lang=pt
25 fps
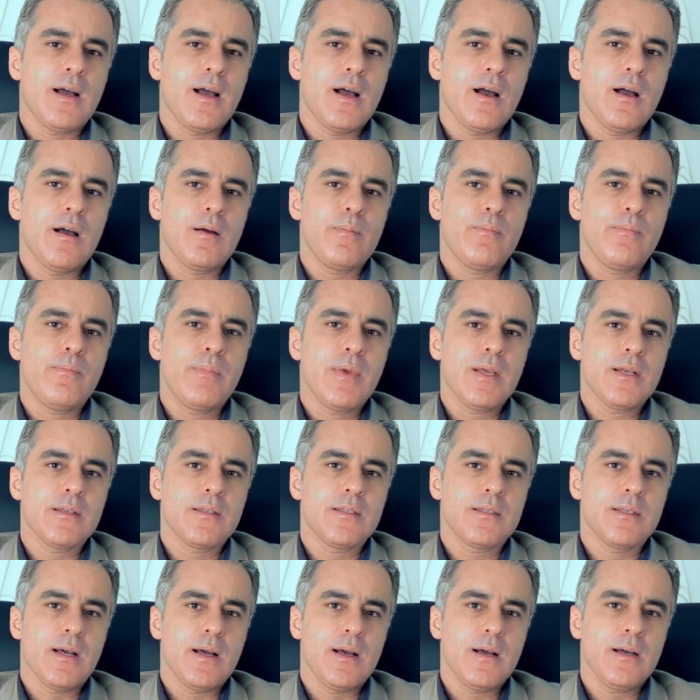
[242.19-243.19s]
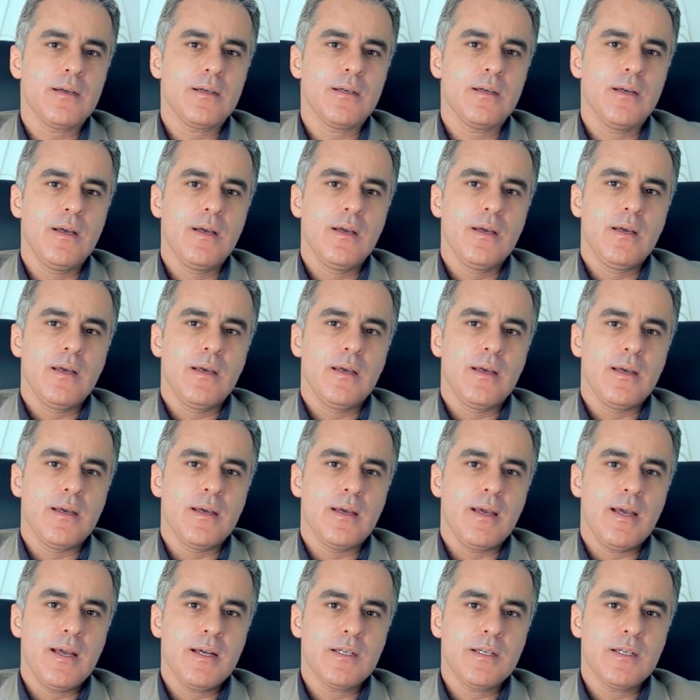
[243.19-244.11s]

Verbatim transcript: a pensar é,